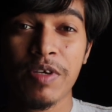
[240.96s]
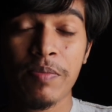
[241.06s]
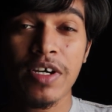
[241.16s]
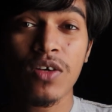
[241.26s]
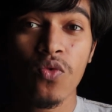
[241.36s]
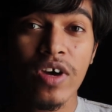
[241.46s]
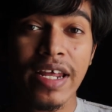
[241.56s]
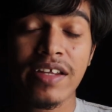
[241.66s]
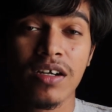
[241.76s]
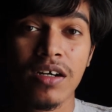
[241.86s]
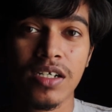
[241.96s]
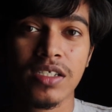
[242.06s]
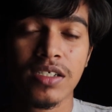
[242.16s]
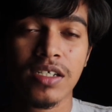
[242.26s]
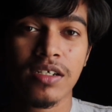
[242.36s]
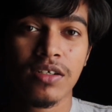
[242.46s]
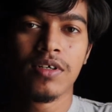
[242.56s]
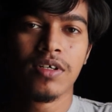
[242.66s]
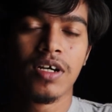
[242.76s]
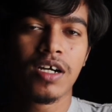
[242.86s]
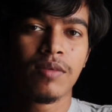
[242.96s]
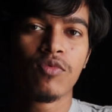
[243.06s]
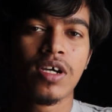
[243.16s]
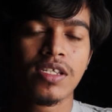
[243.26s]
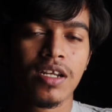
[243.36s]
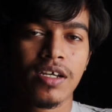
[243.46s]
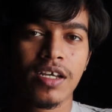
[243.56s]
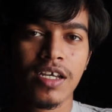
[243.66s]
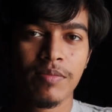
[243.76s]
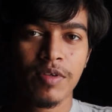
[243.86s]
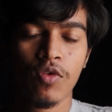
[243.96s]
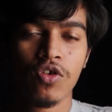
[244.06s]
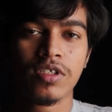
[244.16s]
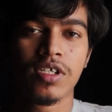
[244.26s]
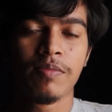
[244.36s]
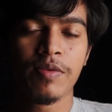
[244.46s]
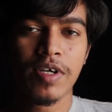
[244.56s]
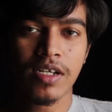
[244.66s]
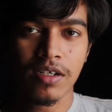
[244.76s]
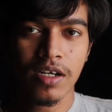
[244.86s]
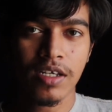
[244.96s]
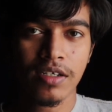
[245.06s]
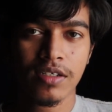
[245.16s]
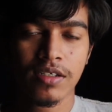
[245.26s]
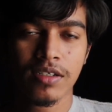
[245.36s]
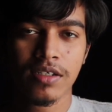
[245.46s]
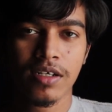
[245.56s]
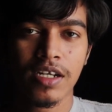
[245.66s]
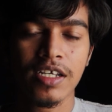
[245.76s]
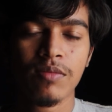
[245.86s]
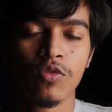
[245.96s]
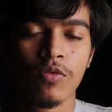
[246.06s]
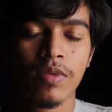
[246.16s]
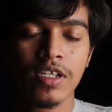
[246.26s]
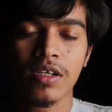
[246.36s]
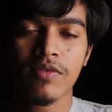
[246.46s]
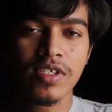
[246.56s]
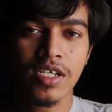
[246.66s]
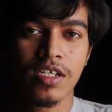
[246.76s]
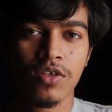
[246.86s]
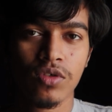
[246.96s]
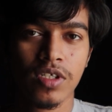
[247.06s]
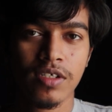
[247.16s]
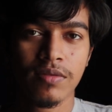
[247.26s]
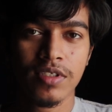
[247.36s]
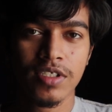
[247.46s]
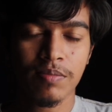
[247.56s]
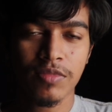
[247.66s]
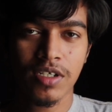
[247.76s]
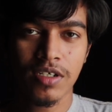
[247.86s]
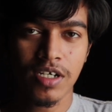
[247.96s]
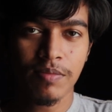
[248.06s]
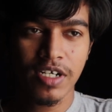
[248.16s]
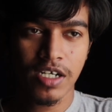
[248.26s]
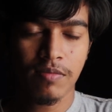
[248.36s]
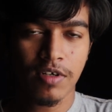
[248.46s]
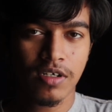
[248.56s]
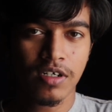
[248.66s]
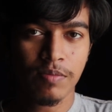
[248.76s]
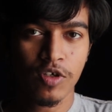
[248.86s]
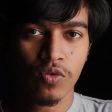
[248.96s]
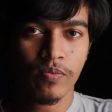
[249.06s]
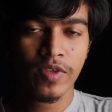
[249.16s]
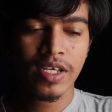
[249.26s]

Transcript: प्रिपेयर वेल एंड हार्ड अगर आपको ऐसे लगे कि आपने बहुत सारे प्रिपेयर कर लिए लेकिन वो बात कभी सही नहीं होता है जब तक ना आप क्रैक कर पाओ